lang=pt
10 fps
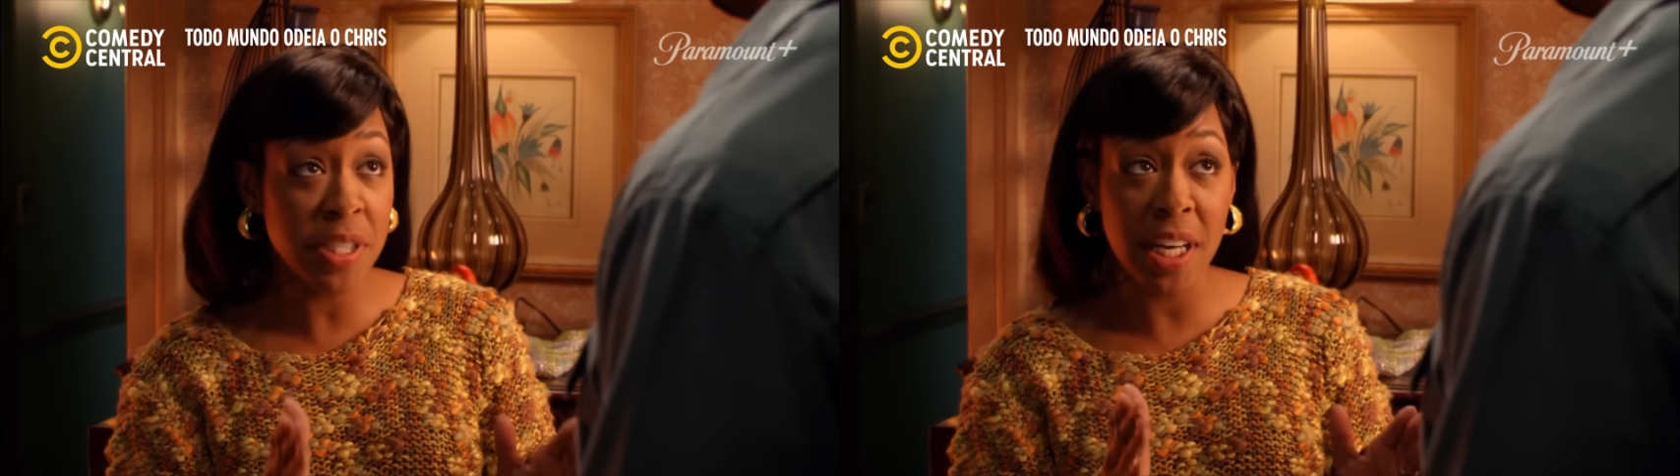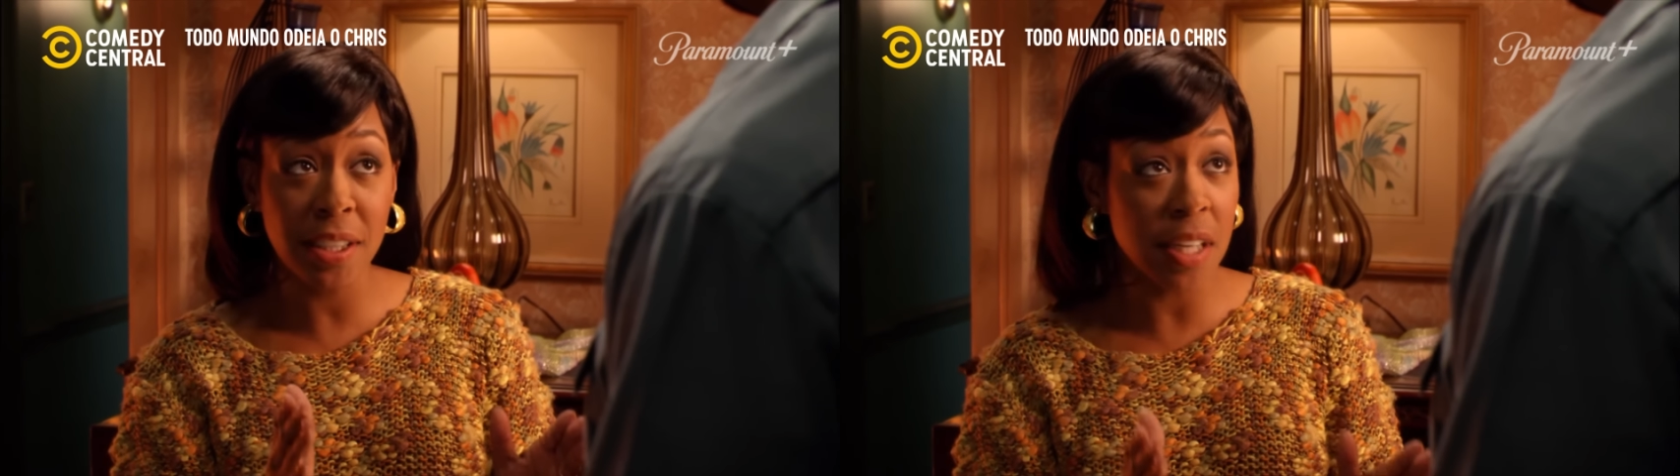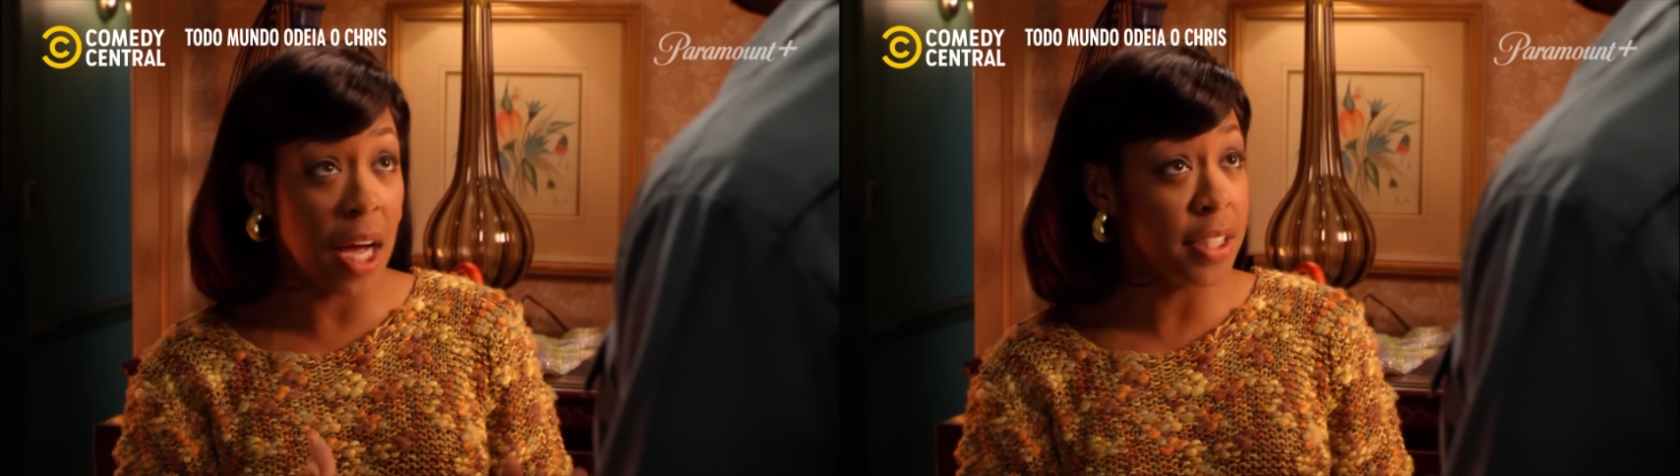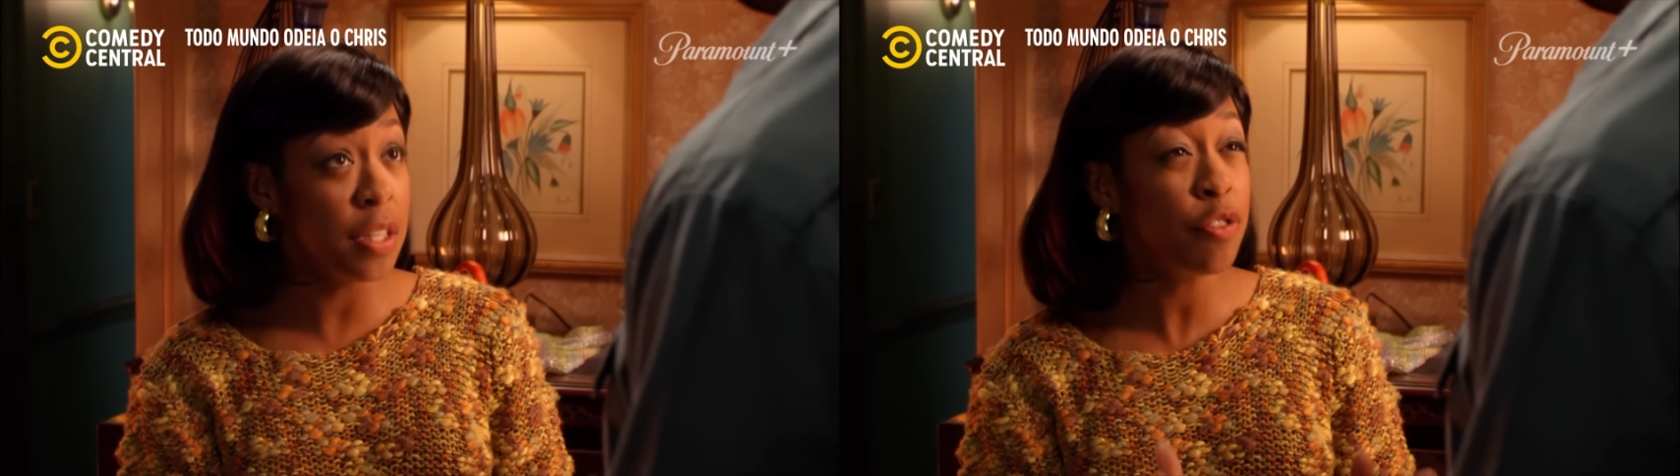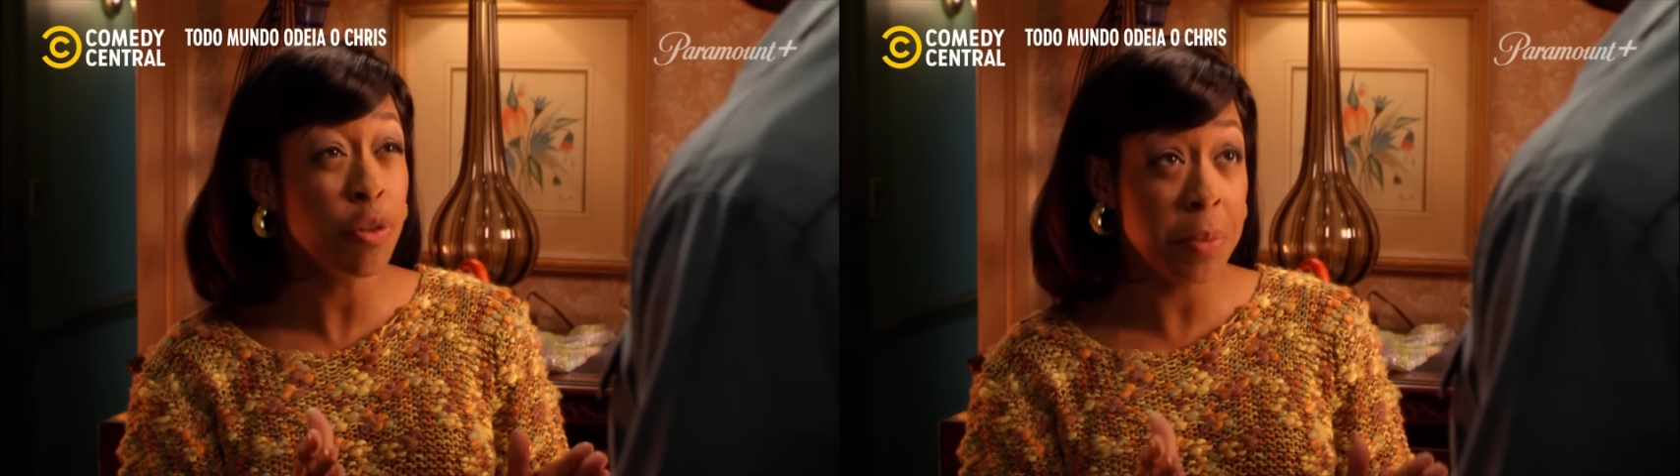proteger a
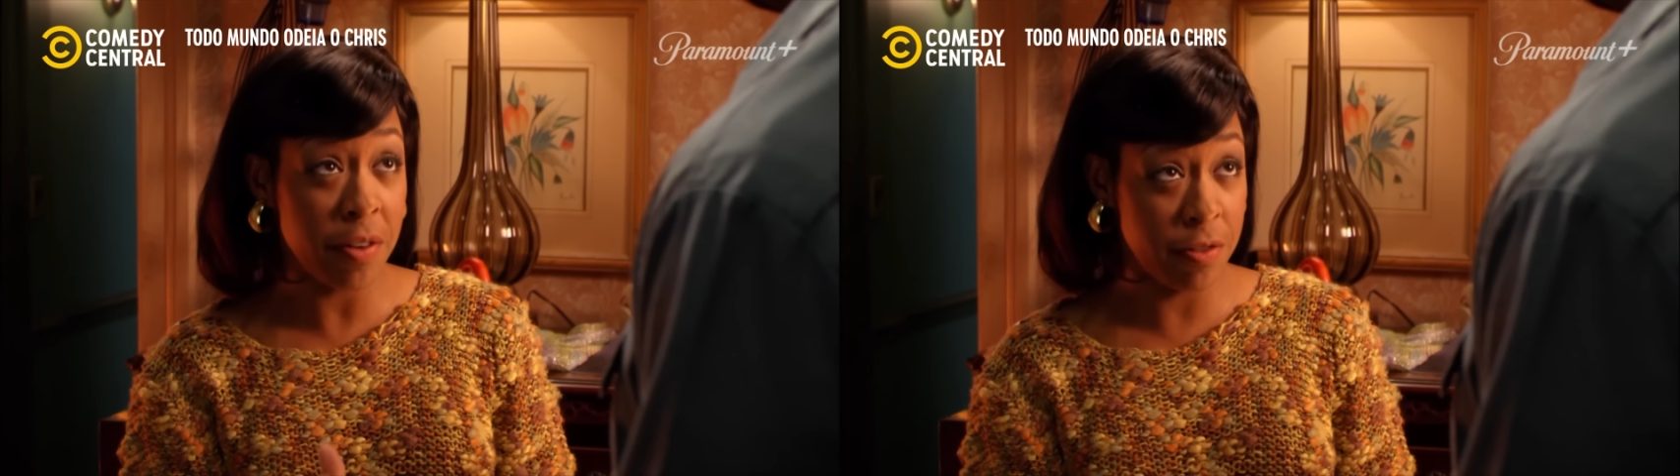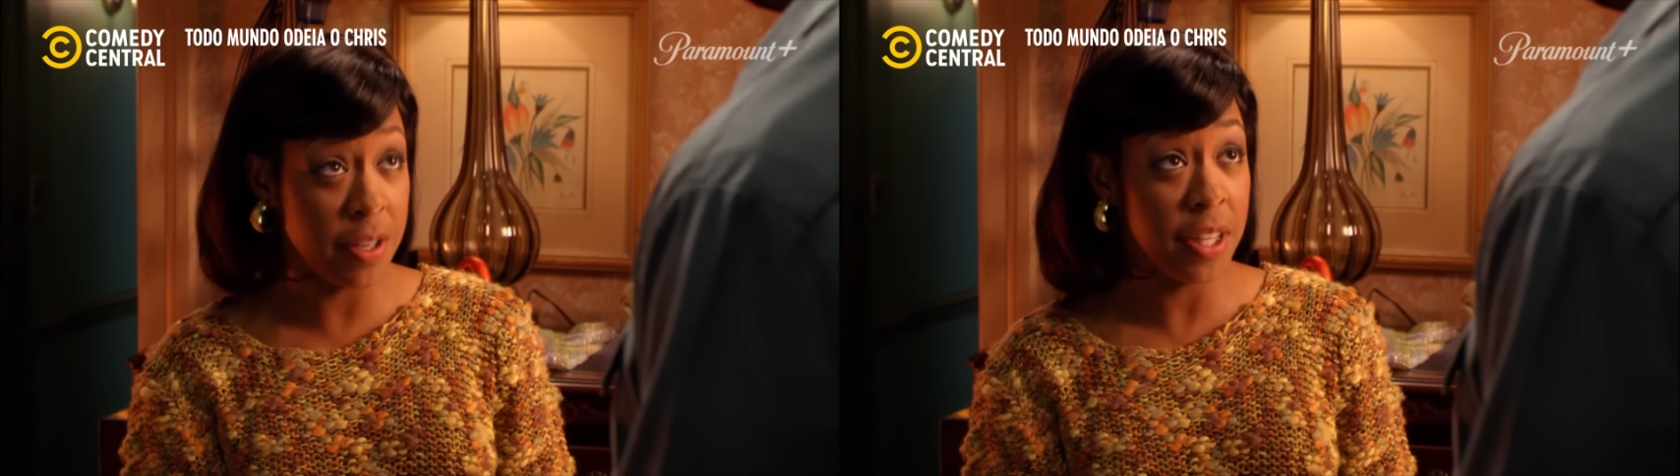Tônia contra